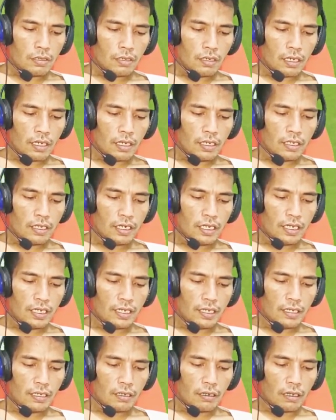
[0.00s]
nah
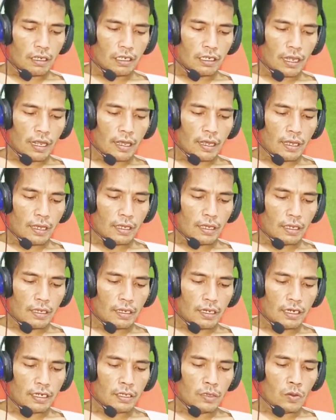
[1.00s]
ini kita
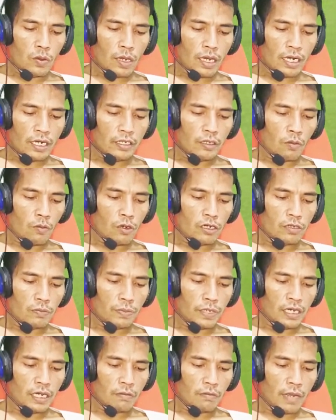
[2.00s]
klik dua kali tombol
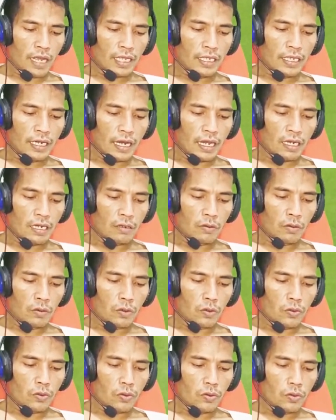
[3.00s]
sprint kemahiran
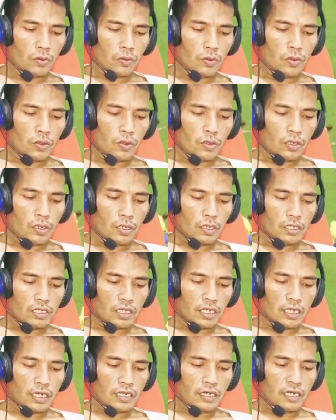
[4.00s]
untuk
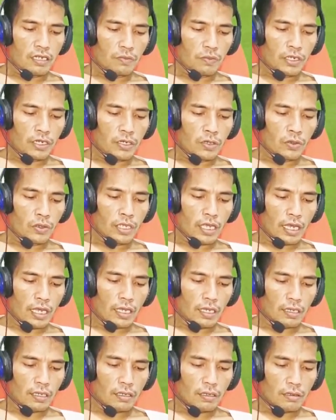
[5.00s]
skill individu ya
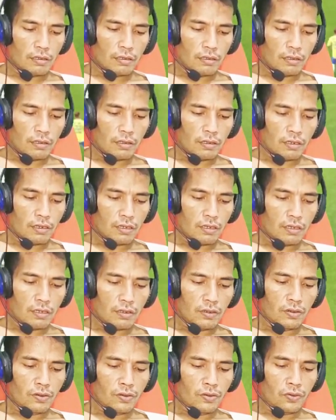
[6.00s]

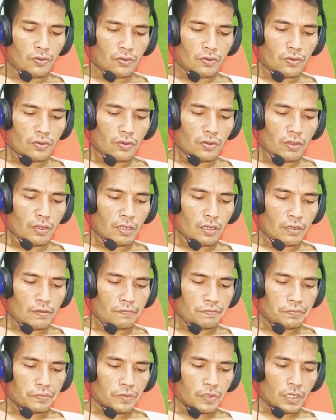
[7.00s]
tuh
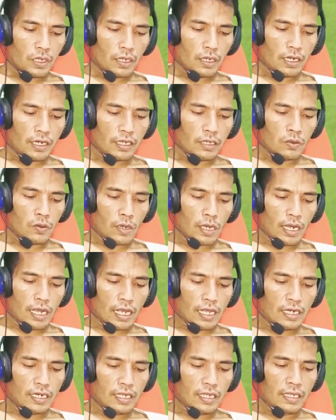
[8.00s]
klik dua
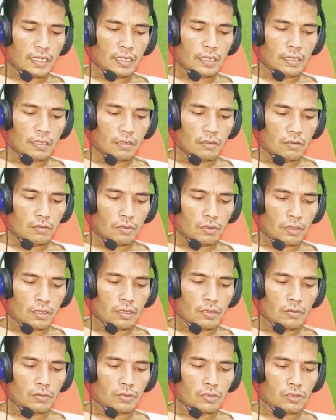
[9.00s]
kali
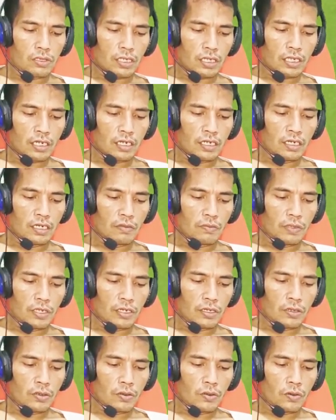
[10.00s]
untuk skill
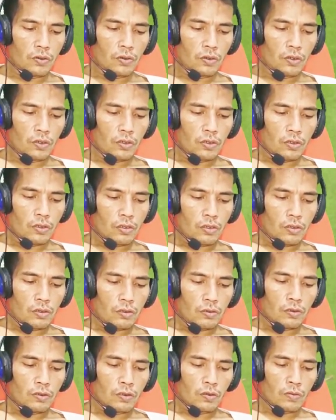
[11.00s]
individu
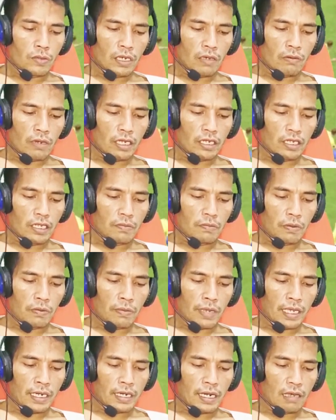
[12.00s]
untuk melewati
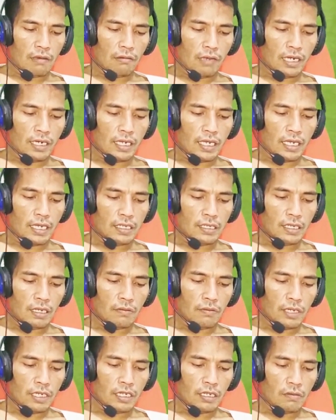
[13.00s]
pemain lawan ya
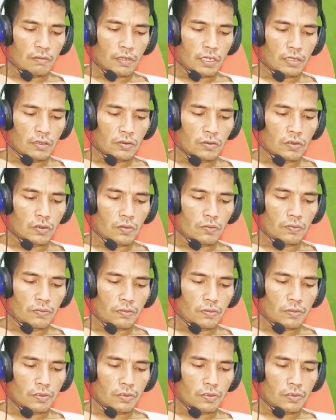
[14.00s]
sahabat-sahabat YouTube